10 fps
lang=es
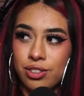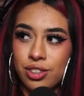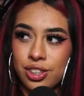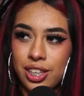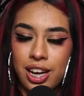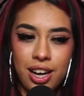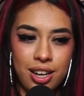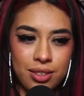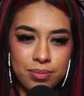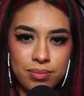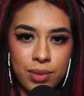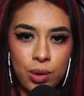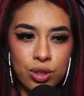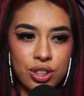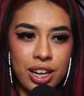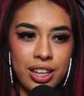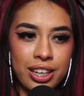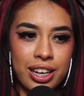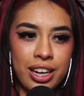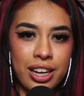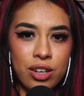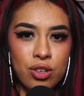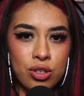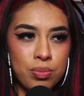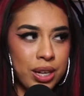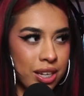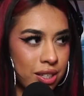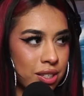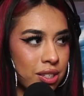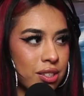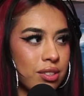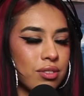O sea, me gusta de que los beats,